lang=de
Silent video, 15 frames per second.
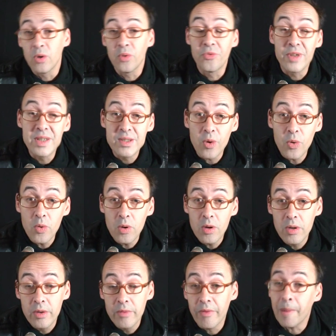Und
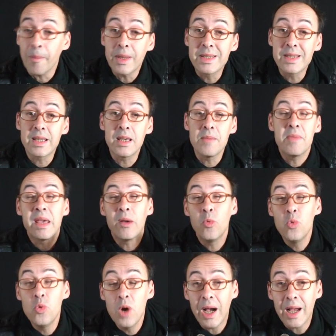wieso? Weil man sich im
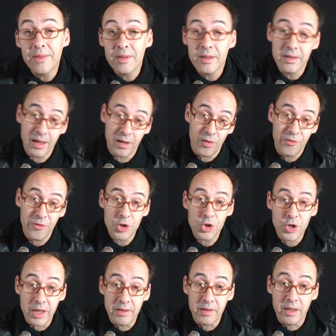EU-Rat darauf
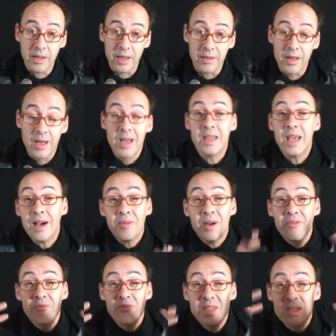verständigt hat. Ja,
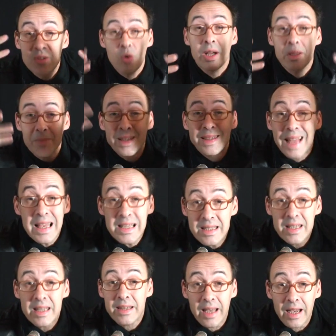aber wieso hat man
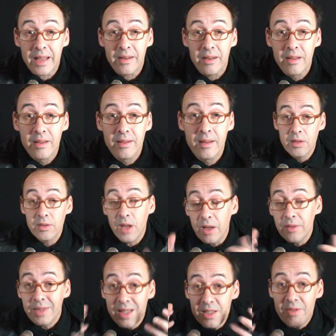das getan?
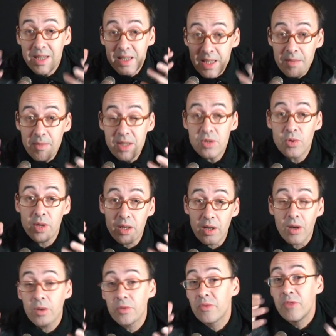Na, das weiß niemand so
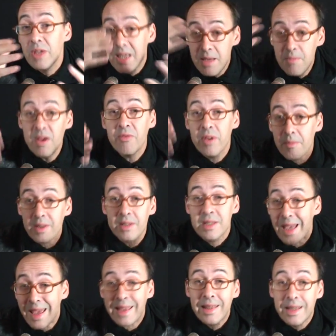genau. Und wie immer, wenn man
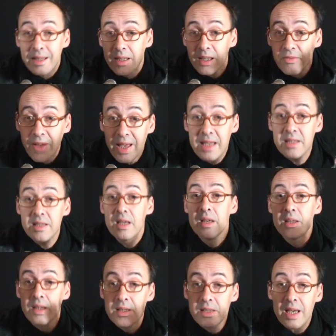es eigentlich nicht weiß,
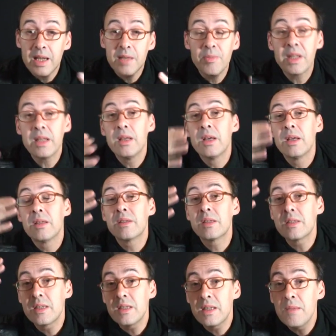dann sagt man,
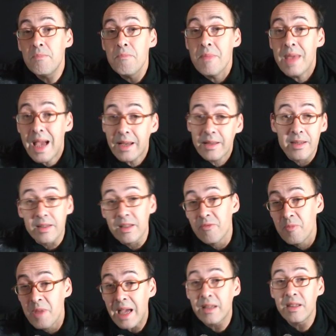das sind die Märkte. Die
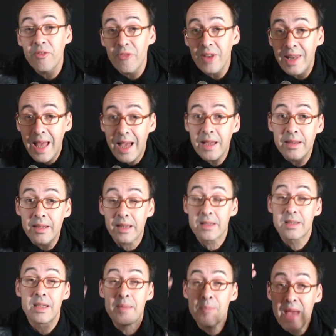Märkte verlangen
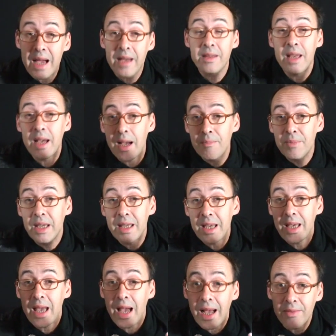das. Die Märkte haben da
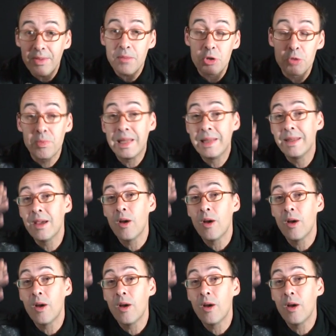ihre Hand im Spiel.